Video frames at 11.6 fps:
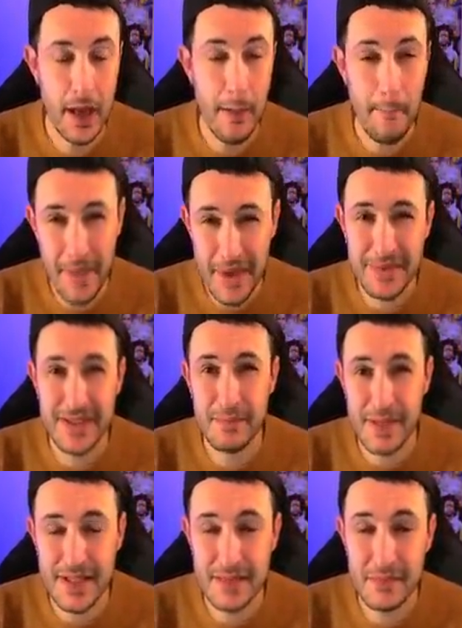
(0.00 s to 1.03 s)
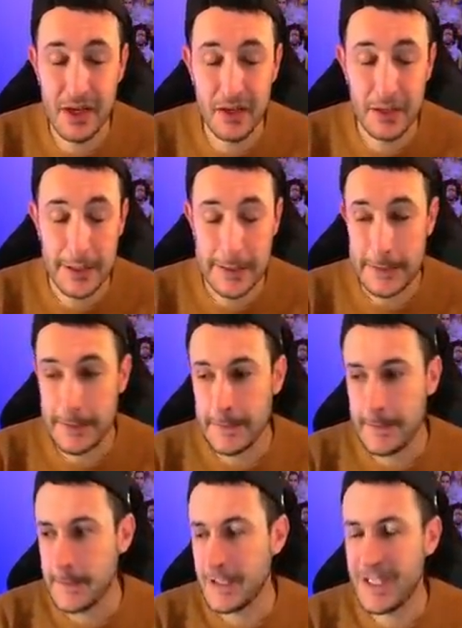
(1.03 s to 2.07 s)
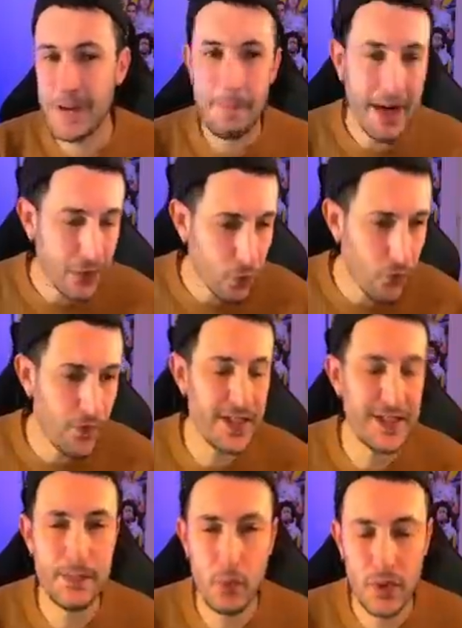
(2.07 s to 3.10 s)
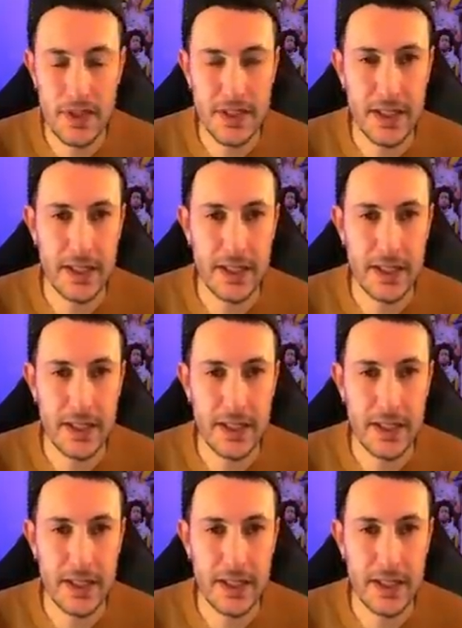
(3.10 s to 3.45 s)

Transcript: Même si Benzema, je ne l'ai pas trouvé si bon que ça.